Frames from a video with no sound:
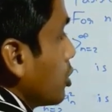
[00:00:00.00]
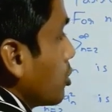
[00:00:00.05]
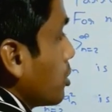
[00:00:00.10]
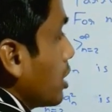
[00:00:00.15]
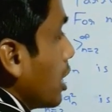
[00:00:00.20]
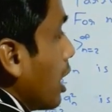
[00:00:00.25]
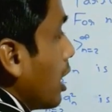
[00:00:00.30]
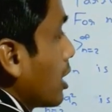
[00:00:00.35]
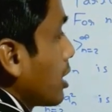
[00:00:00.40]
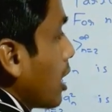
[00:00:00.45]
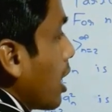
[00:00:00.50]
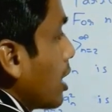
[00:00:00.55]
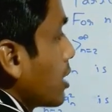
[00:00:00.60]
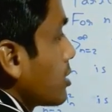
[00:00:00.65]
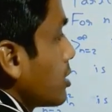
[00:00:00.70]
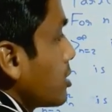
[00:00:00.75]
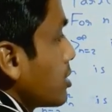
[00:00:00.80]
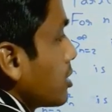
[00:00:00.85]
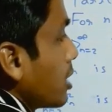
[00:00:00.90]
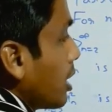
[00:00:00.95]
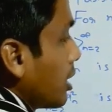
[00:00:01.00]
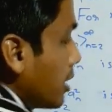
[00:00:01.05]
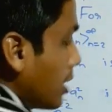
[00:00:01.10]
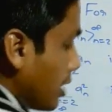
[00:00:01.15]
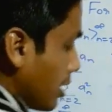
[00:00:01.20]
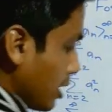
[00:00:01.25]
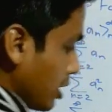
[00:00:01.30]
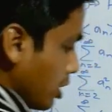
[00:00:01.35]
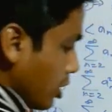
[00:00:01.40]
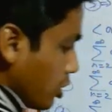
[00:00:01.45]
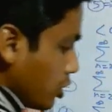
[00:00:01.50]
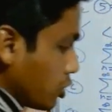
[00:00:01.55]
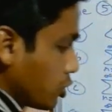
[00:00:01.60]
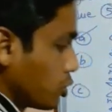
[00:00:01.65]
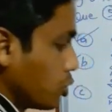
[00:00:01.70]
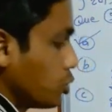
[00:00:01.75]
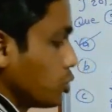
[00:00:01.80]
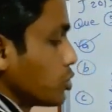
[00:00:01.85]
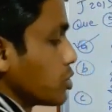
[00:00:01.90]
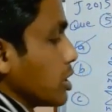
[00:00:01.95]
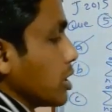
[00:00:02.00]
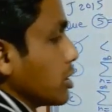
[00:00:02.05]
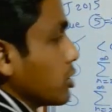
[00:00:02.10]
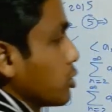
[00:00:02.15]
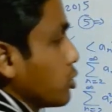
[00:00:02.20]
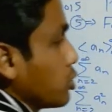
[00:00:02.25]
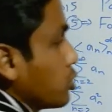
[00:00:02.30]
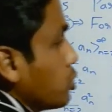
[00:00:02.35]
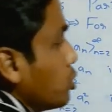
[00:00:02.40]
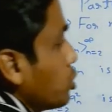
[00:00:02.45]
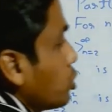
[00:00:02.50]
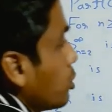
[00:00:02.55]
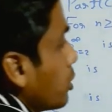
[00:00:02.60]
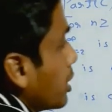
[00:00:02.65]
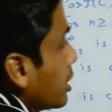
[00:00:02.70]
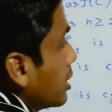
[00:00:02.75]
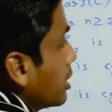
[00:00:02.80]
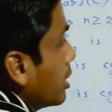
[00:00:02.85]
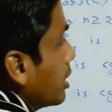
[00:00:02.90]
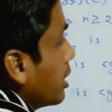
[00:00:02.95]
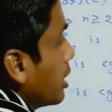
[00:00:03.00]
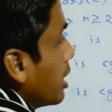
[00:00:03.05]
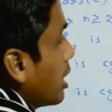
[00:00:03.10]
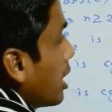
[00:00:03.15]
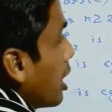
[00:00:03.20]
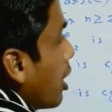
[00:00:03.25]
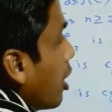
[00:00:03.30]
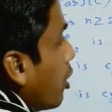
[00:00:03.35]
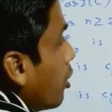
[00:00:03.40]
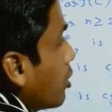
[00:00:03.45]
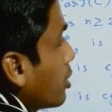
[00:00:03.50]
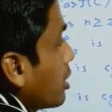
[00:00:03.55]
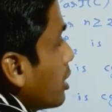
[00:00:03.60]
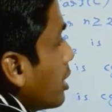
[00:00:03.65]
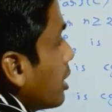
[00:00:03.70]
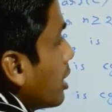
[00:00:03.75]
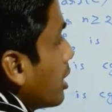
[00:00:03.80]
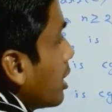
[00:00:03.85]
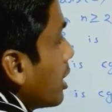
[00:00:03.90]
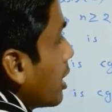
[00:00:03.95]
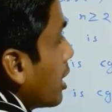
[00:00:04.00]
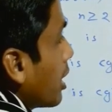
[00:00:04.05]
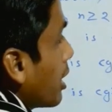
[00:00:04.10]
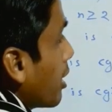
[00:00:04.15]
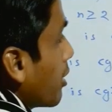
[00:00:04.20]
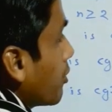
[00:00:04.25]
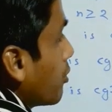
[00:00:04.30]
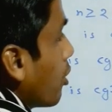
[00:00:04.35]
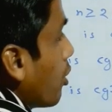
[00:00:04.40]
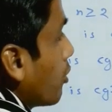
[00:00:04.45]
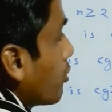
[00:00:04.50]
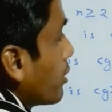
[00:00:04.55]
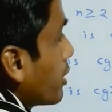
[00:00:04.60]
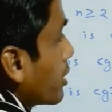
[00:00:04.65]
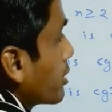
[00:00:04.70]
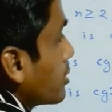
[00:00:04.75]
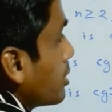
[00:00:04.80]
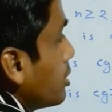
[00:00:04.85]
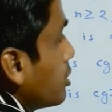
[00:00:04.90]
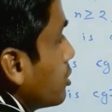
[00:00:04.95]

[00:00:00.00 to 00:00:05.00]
तो यहाँ कहाँ से स्टार्ट है टू से तो टू टू एन और एफ ऑफ एक्स